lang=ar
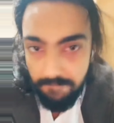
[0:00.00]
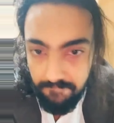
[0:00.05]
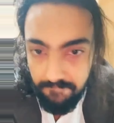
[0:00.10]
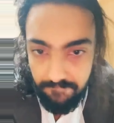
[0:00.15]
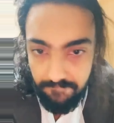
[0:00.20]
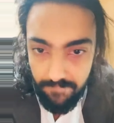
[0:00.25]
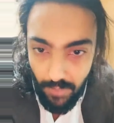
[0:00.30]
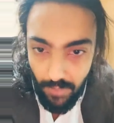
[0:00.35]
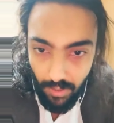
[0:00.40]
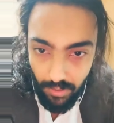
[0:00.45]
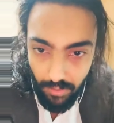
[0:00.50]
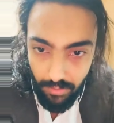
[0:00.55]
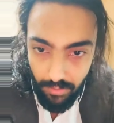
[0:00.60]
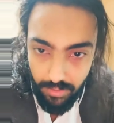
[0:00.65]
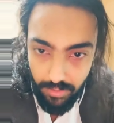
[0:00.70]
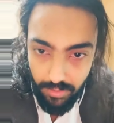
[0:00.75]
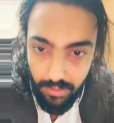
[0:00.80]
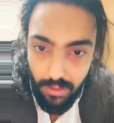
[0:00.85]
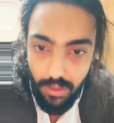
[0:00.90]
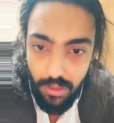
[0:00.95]
خلاص
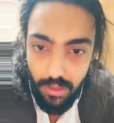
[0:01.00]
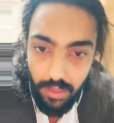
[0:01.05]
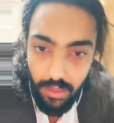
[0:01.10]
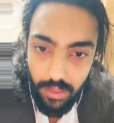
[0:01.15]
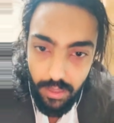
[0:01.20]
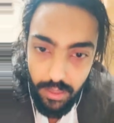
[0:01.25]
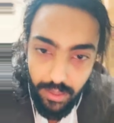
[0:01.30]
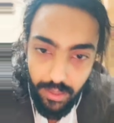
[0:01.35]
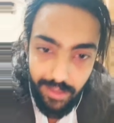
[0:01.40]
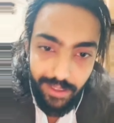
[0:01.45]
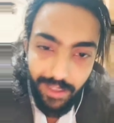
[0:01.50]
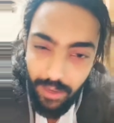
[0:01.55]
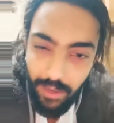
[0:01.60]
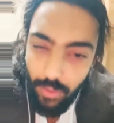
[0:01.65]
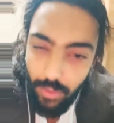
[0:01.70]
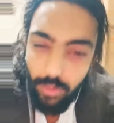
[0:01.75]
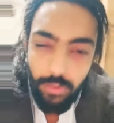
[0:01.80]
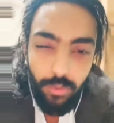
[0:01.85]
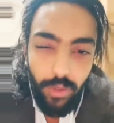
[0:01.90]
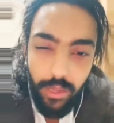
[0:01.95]
آه خلود
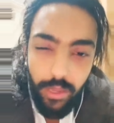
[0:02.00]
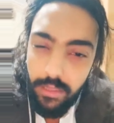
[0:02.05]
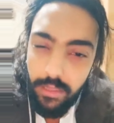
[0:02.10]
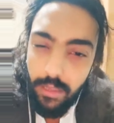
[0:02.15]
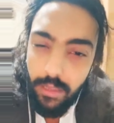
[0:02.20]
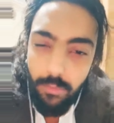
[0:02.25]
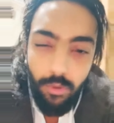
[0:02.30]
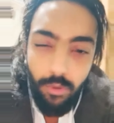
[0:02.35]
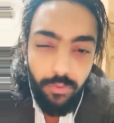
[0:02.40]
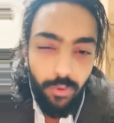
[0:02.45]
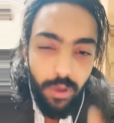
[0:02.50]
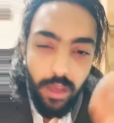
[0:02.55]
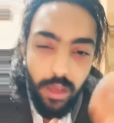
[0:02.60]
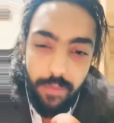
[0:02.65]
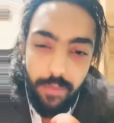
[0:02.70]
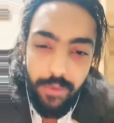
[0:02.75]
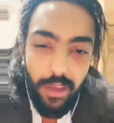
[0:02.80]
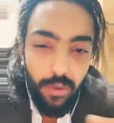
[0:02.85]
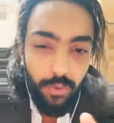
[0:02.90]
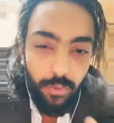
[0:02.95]
وحياه ابوك فكك من
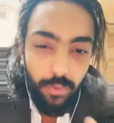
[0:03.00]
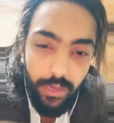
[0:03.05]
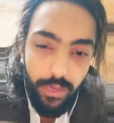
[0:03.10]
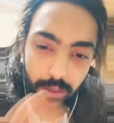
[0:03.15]
جو الورد